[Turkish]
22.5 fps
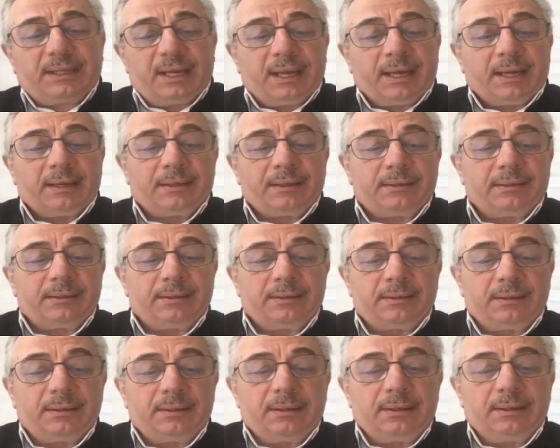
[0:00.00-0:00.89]
de
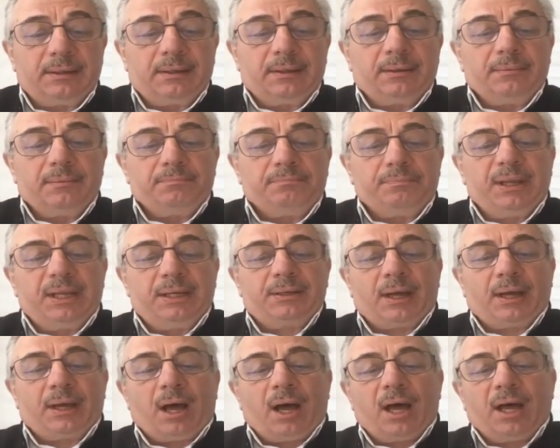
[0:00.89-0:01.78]

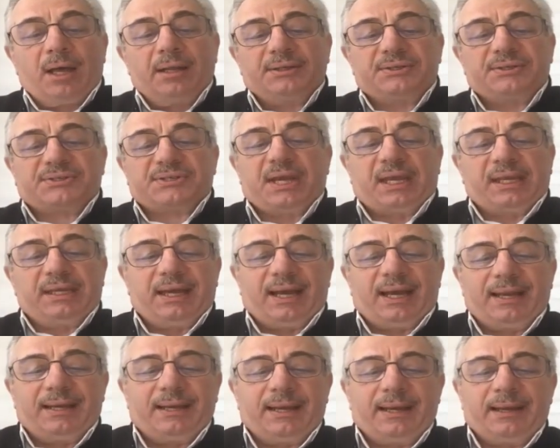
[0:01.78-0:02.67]
bir anı
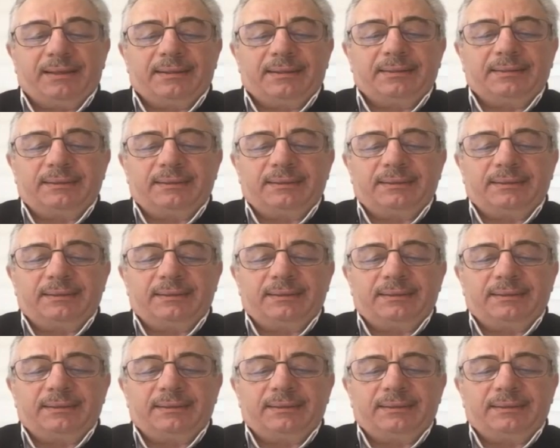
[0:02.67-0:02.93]
seyyale.